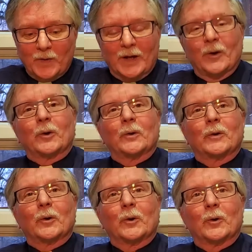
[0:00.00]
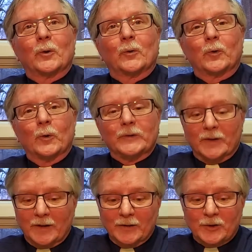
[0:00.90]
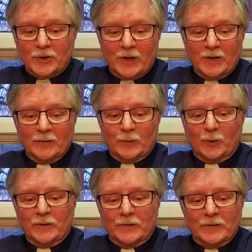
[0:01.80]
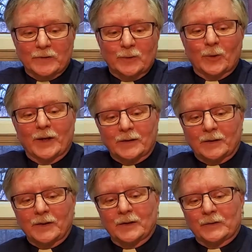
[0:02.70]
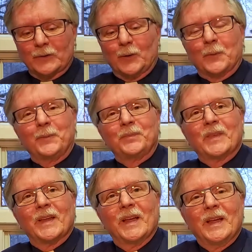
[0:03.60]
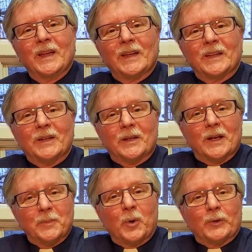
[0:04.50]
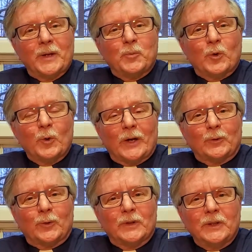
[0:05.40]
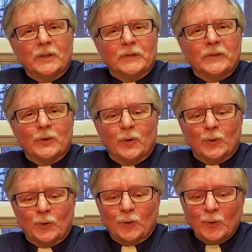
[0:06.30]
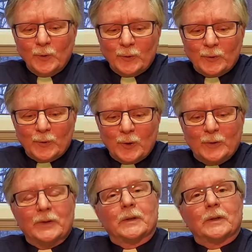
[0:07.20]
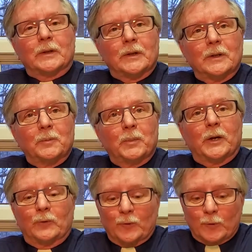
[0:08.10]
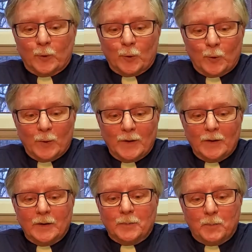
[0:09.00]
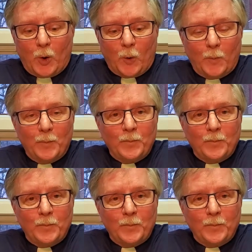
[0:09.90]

Alors ils euh, font cette catéchèse du récit de la création. Et l'important pour eux à retenir, c'est que tout ce qui a été créé par Dieu est bon.